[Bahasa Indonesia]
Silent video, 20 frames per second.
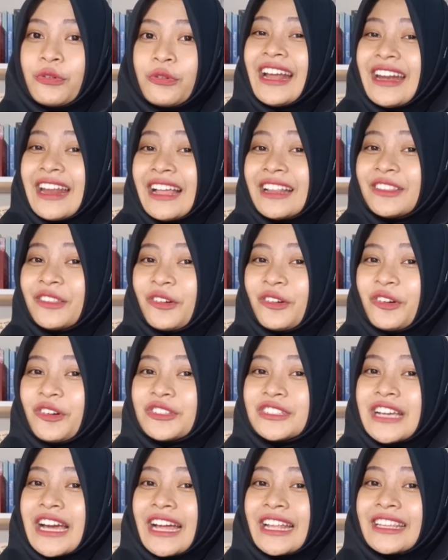dan tokoh
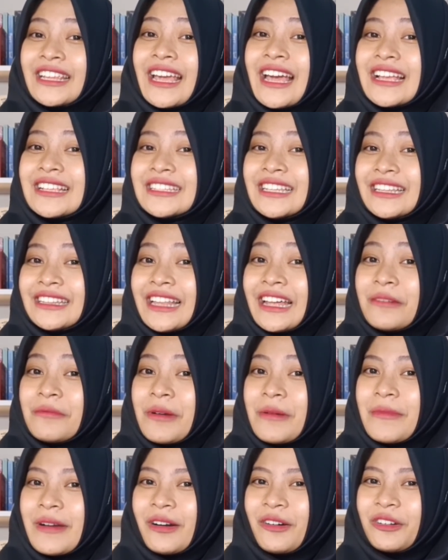jahatnya si Tanpa
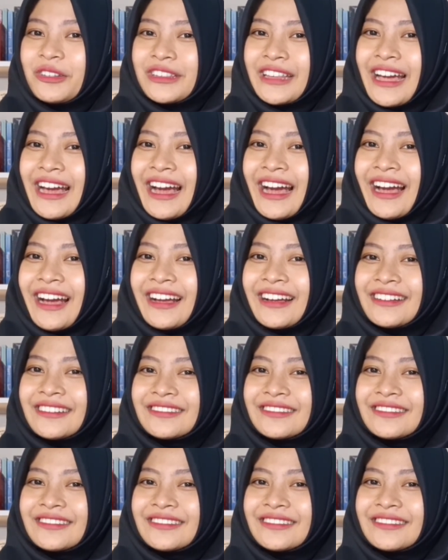Mahkota.